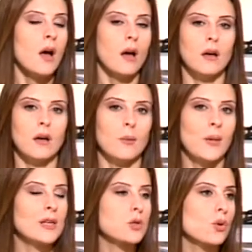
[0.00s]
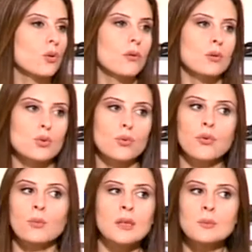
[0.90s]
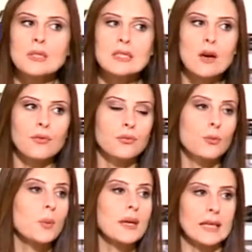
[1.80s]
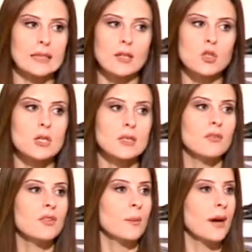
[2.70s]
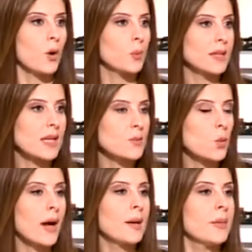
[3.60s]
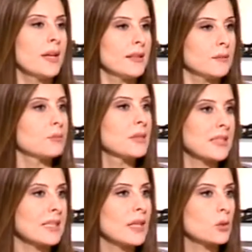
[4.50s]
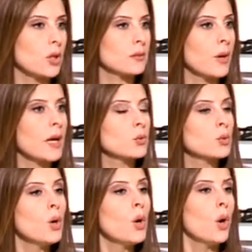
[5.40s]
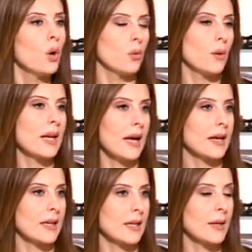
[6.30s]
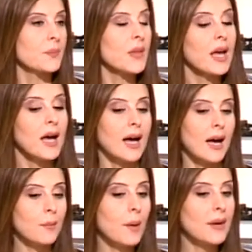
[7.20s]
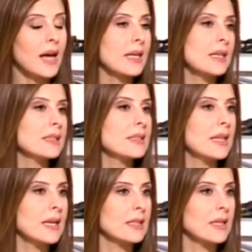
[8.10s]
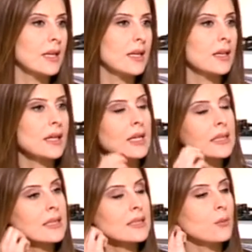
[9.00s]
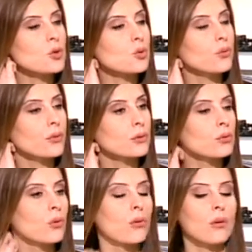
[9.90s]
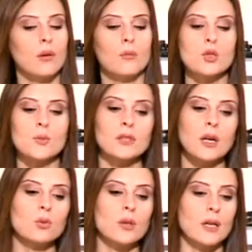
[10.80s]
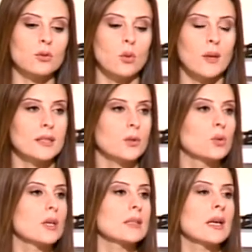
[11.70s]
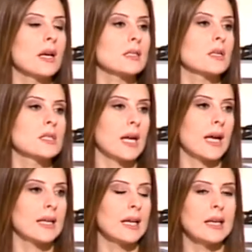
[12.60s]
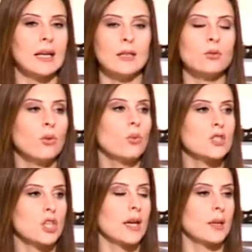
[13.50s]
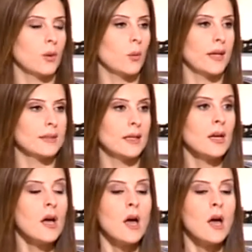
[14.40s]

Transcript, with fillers: آه، بلشوا شوفوا مين بالصف ممكن اكثر شيء يتفق معه بتعزموه على البيت بيترددوا عند بعضهم والى اخره أيه. اما بالحالات الثانيه يلي نحن بنشوف انه مش بالضروره انه الولد يكون اخترع صديق خيالي لانه هو شاعر بالوحده